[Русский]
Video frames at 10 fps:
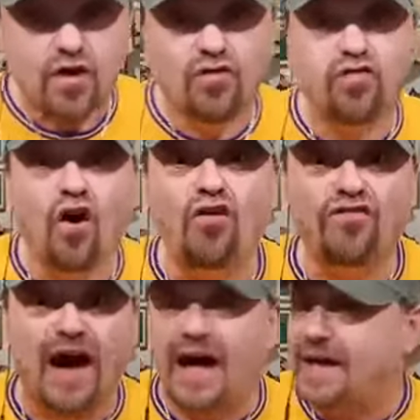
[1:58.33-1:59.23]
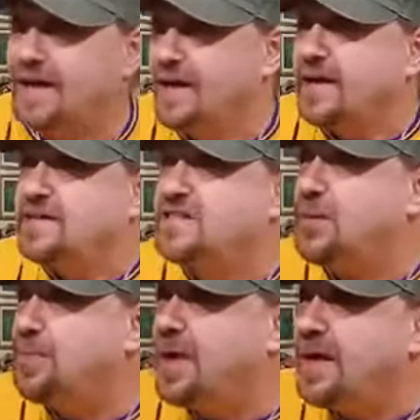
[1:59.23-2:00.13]
Вова,
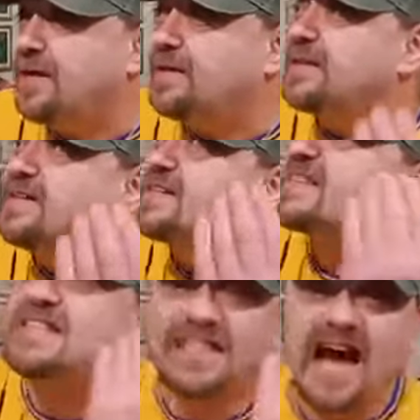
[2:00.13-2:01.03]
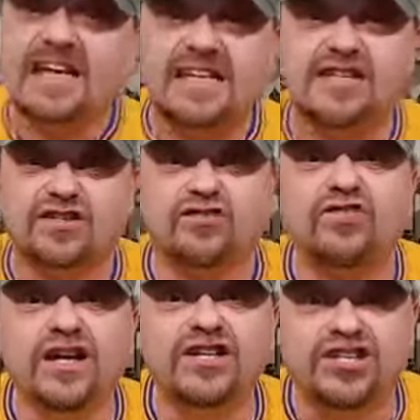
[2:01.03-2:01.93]
тебе знаки
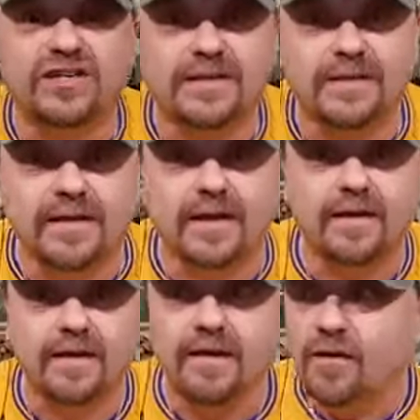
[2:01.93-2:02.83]
свыше даны.